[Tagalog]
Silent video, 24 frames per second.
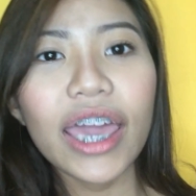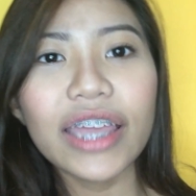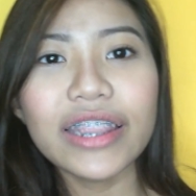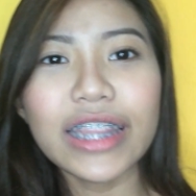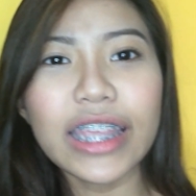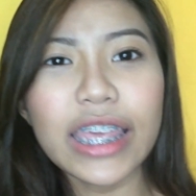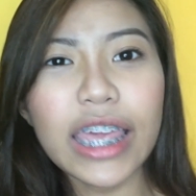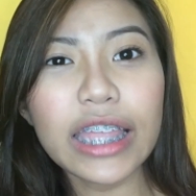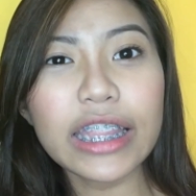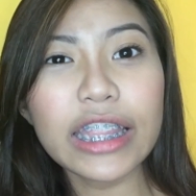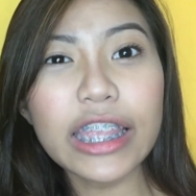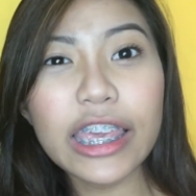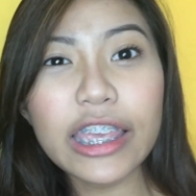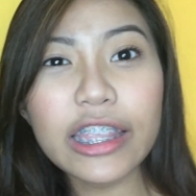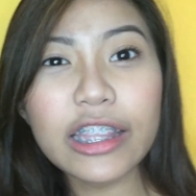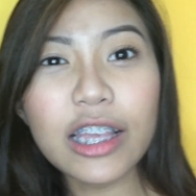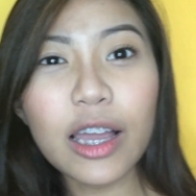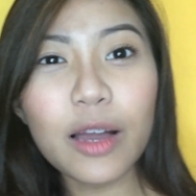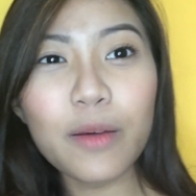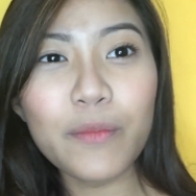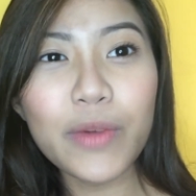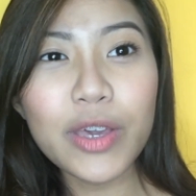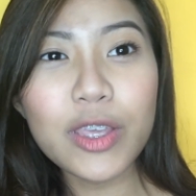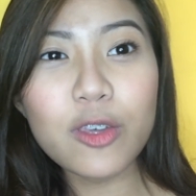And ayan, ayan
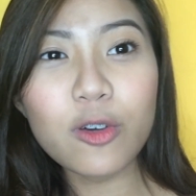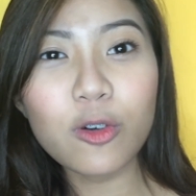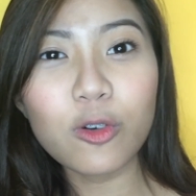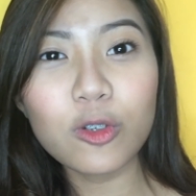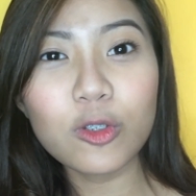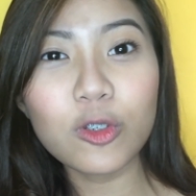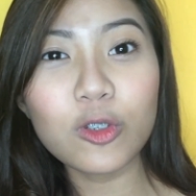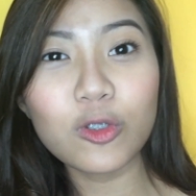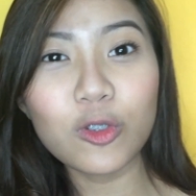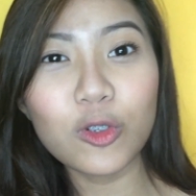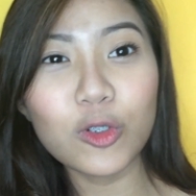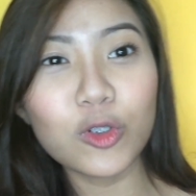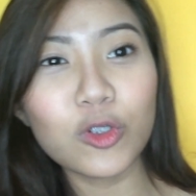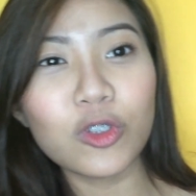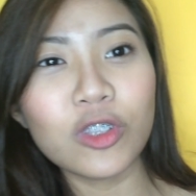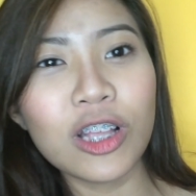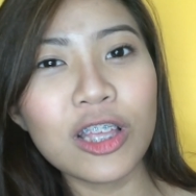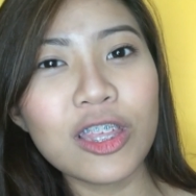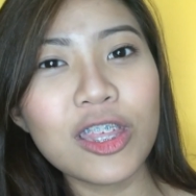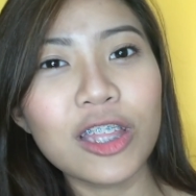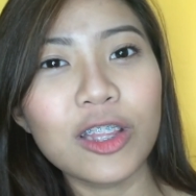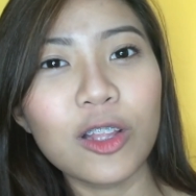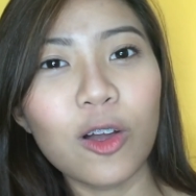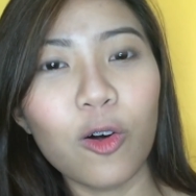nga, medyo
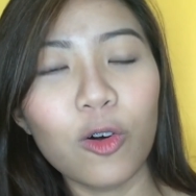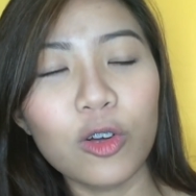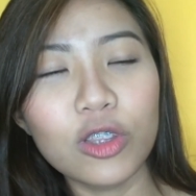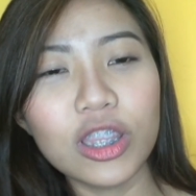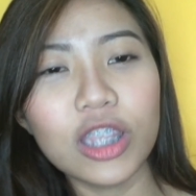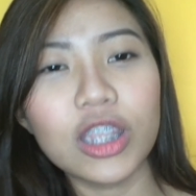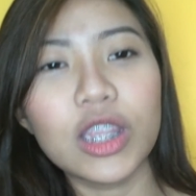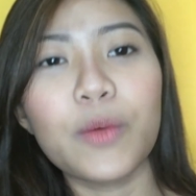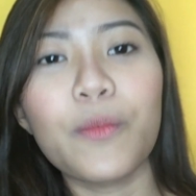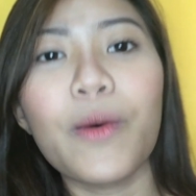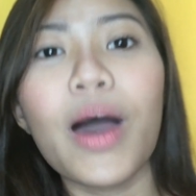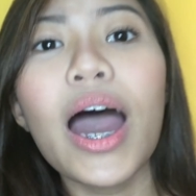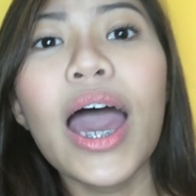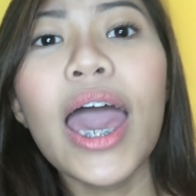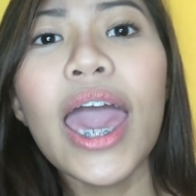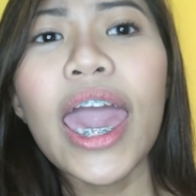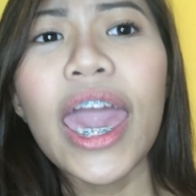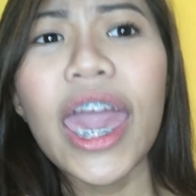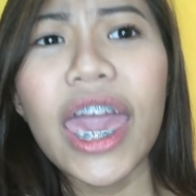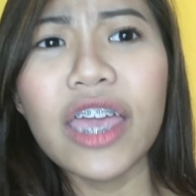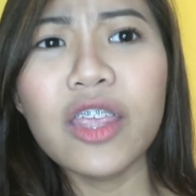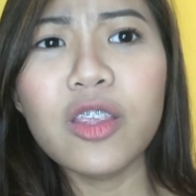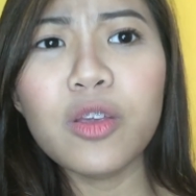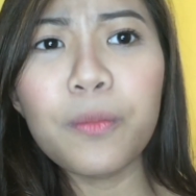gusot-gusot na siya na konti, ba diba?
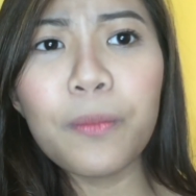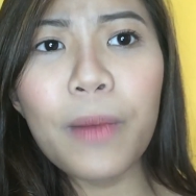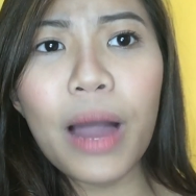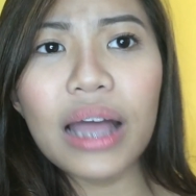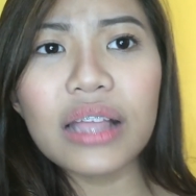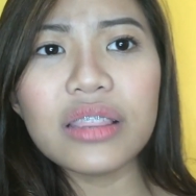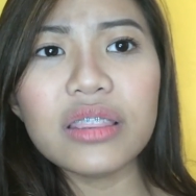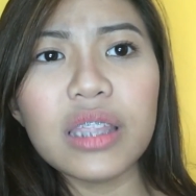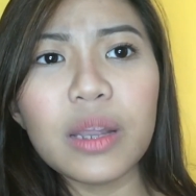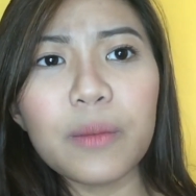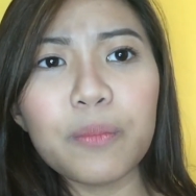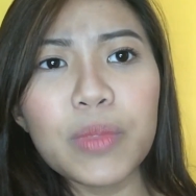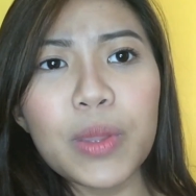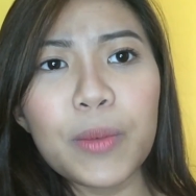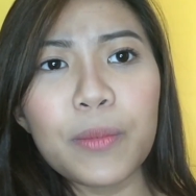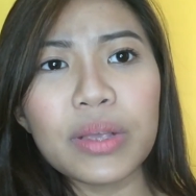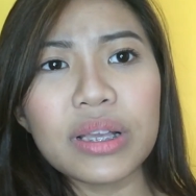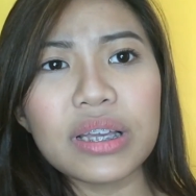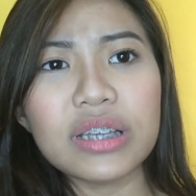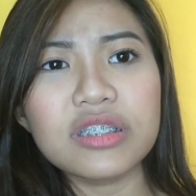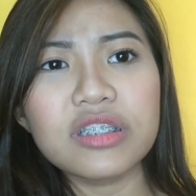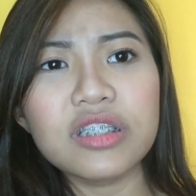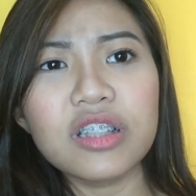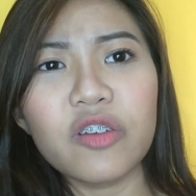And yung backdrop
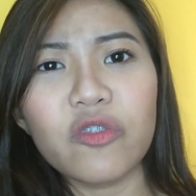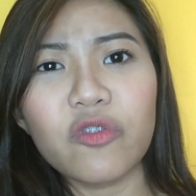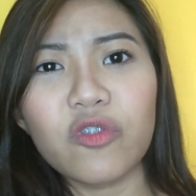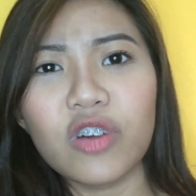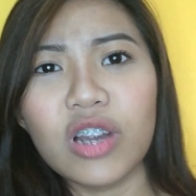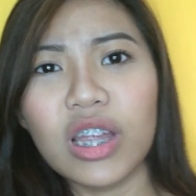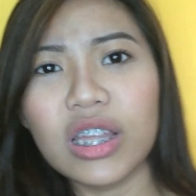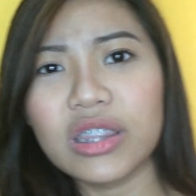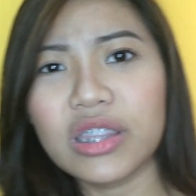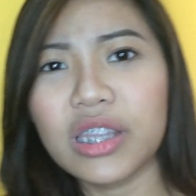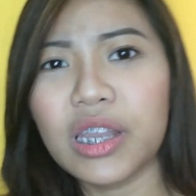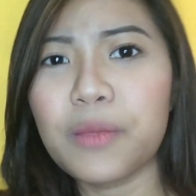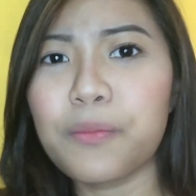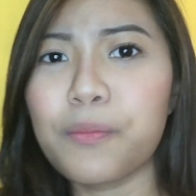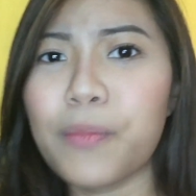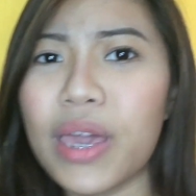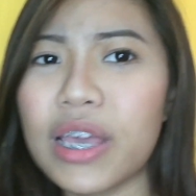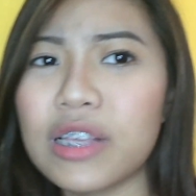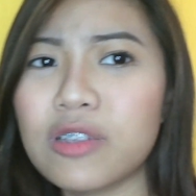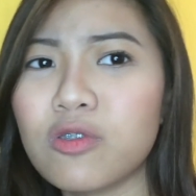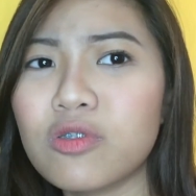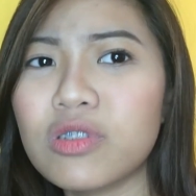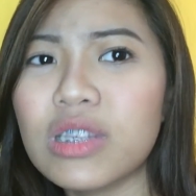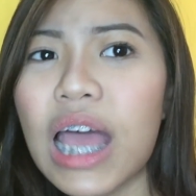naman kasi na 400
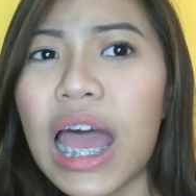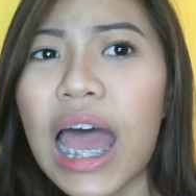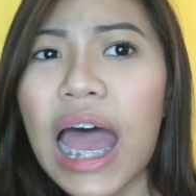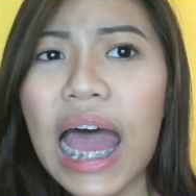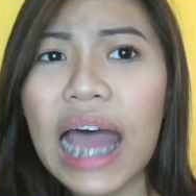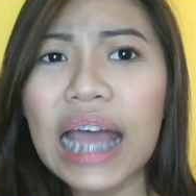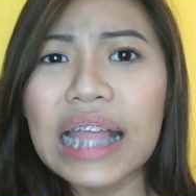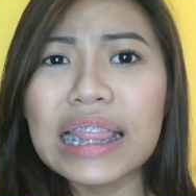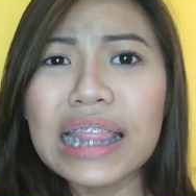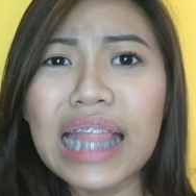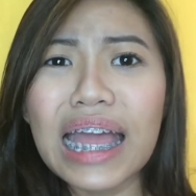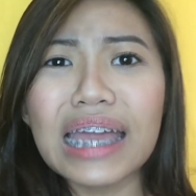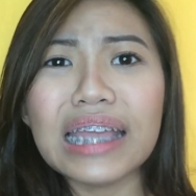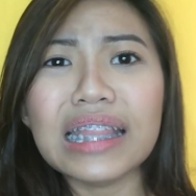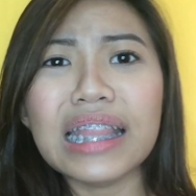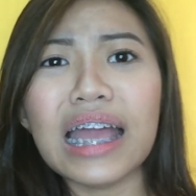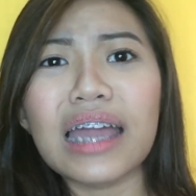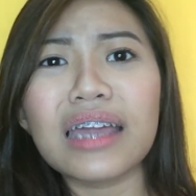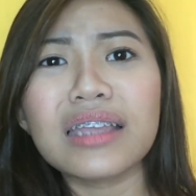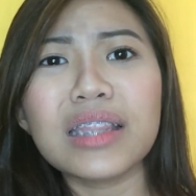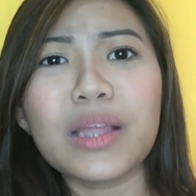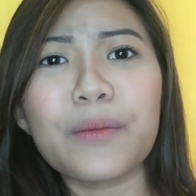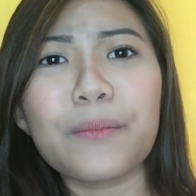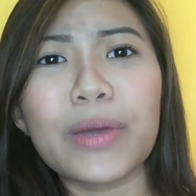pesos, ang
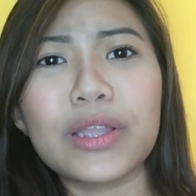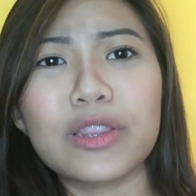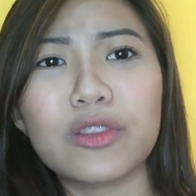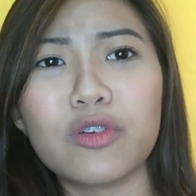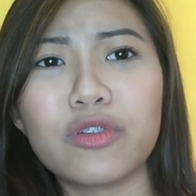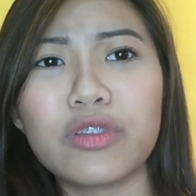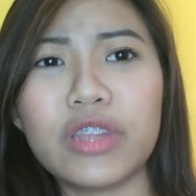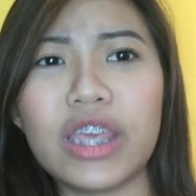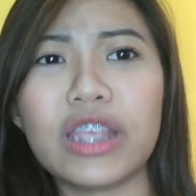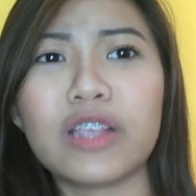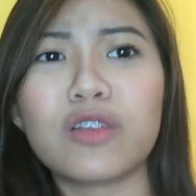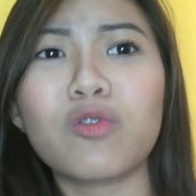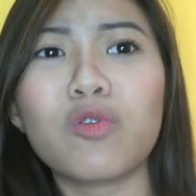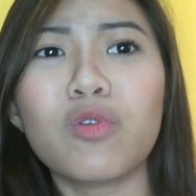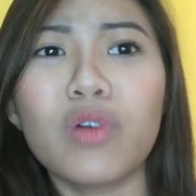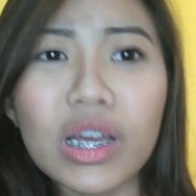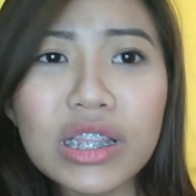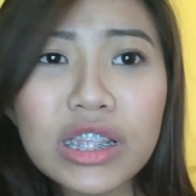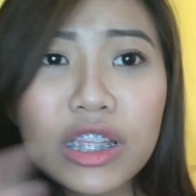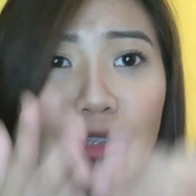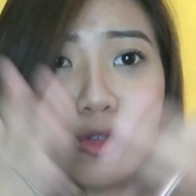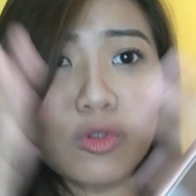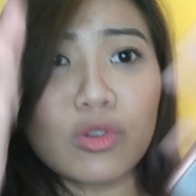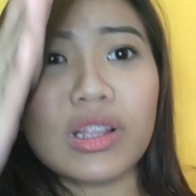laki-laki naman nun. And kung
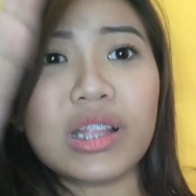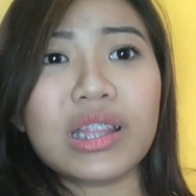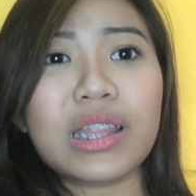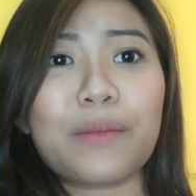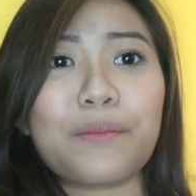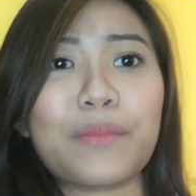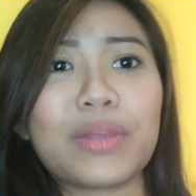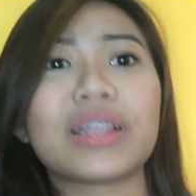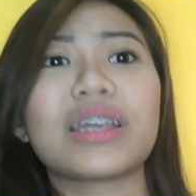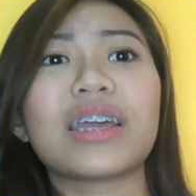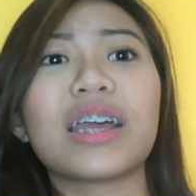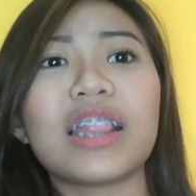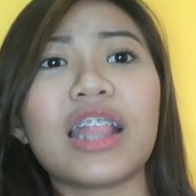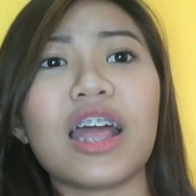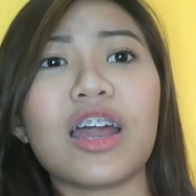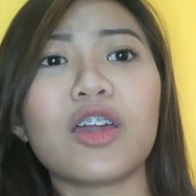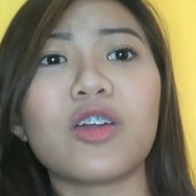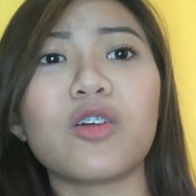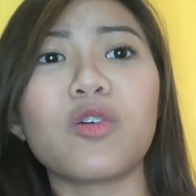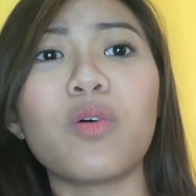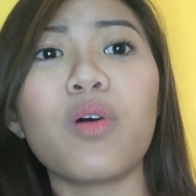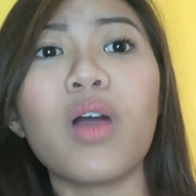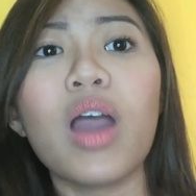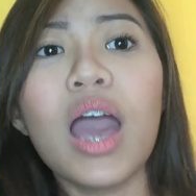ganito lang naman
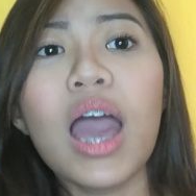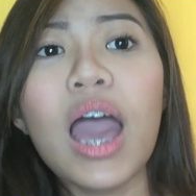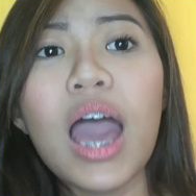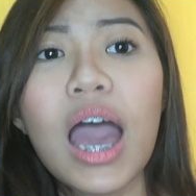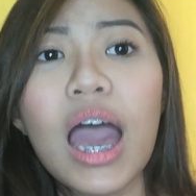kalaki yung